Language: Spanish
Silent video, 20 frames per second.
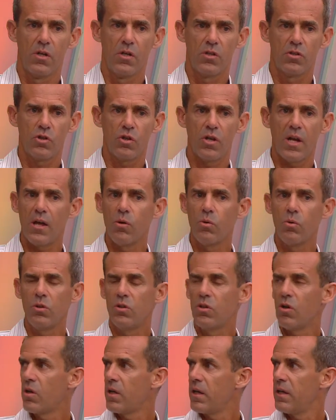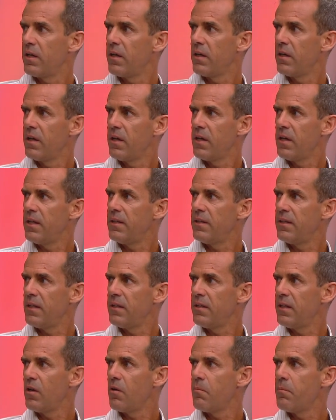son adultos que
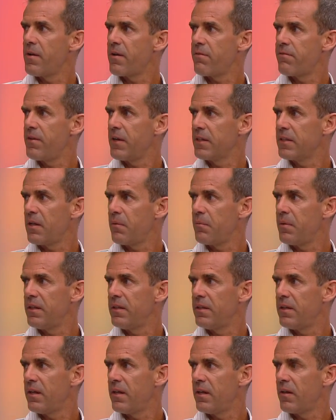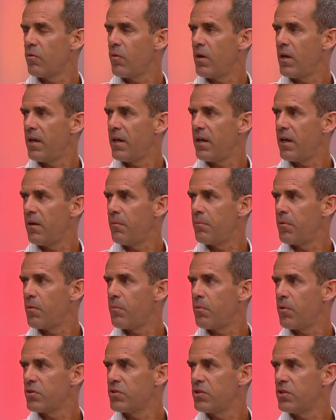entendieron perfectamente cuál era el
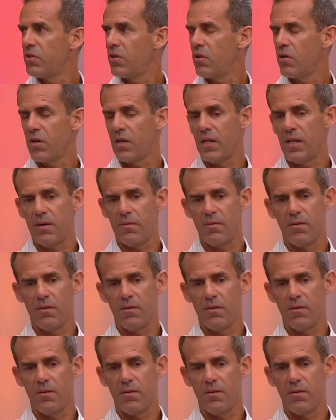propósito, que